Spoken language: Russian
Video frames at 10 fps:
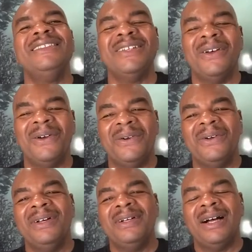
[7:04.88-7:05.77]

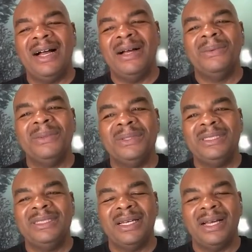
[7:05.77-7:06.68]
Так что я
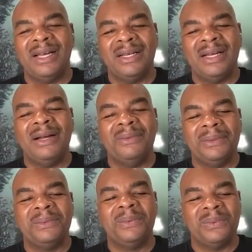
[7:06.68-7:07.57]
бы
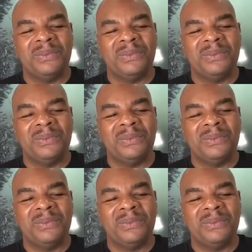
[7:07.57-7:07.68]
определенно с